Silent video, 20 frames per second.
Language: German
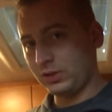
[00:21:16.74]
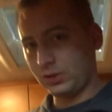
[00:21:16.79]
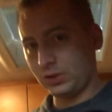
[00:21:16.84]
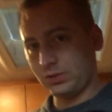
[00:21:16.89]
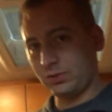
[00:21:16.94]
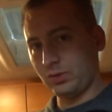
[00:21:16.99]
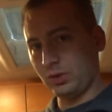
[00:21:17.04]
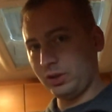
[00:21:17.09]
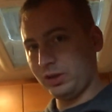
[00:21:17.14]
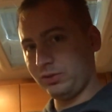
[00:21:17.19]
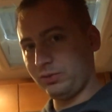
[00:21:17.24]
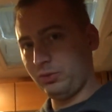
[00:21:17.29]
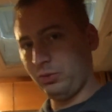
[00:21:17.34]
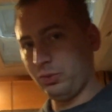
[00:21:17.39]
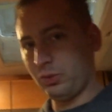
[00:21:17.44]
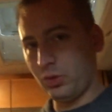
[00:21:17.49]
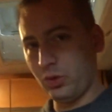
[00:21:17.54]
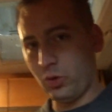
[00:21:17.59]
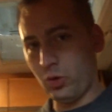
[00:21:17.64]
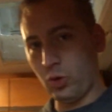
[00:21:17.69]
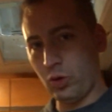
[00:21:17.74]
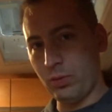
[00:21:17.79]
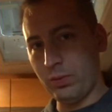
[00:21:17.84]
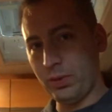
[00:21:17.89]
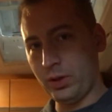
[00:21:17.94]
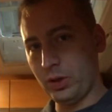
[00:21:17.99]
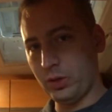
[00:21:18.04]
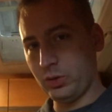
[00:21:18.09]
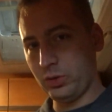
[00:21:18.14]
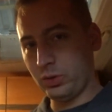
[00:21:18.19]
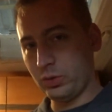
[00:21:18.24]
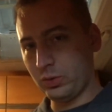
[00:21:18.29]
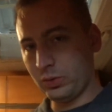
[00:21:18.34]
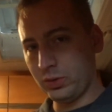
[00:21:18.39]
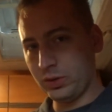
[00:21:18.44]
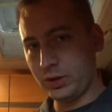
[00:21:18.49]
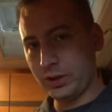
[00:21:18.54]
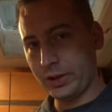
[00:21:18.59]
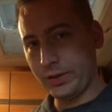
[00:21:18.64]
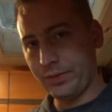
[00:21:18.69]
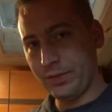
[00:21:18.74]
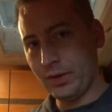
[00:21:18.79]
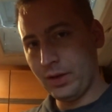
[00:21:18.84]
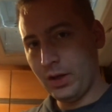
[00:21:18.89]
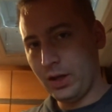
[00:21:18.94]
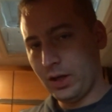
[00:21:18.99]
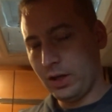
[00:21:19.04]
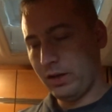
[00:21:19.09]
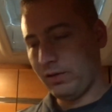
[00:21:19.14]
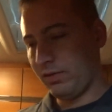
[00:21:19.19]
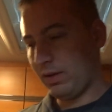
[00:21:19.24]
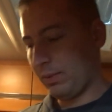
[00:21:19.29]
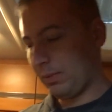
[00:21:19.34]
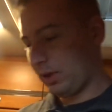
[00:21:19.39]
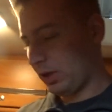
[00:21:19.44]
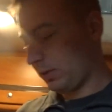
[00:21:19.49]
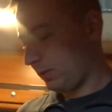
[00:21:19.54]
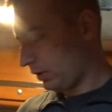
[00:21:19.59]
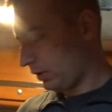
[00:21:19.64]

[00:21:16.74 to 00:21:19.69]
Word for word: sowohl die Führung oben und unten. Wenn man da